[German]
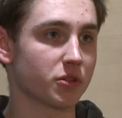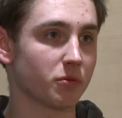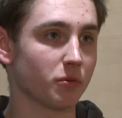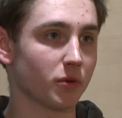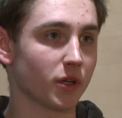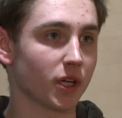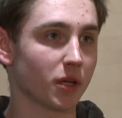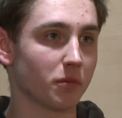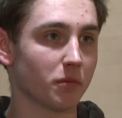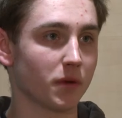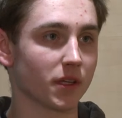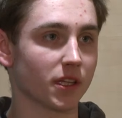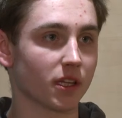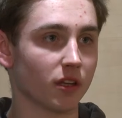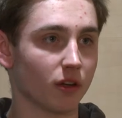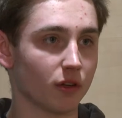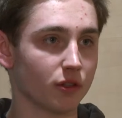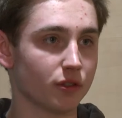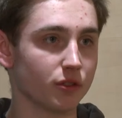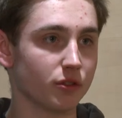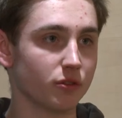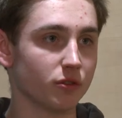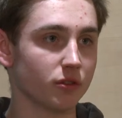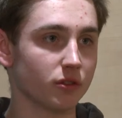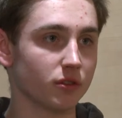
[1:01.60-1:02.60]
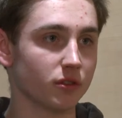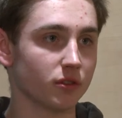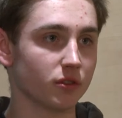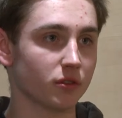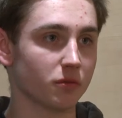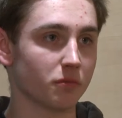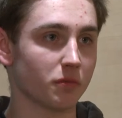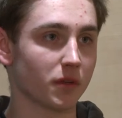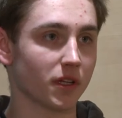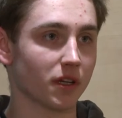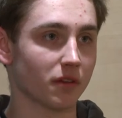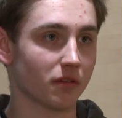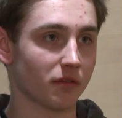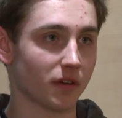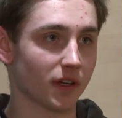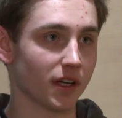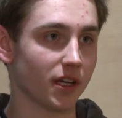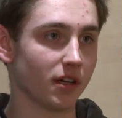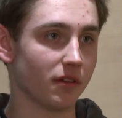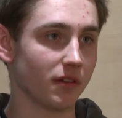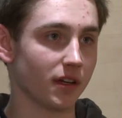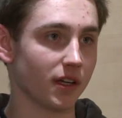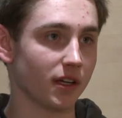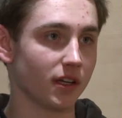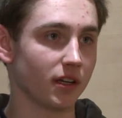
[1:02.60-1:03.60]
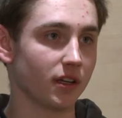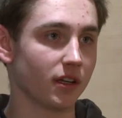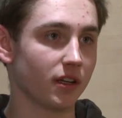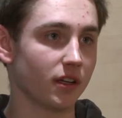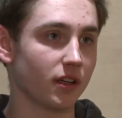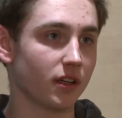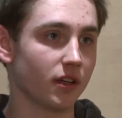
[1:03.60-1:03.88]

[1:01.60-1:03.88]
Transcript: sprich bei der Landjugend, bei der Feuerwehr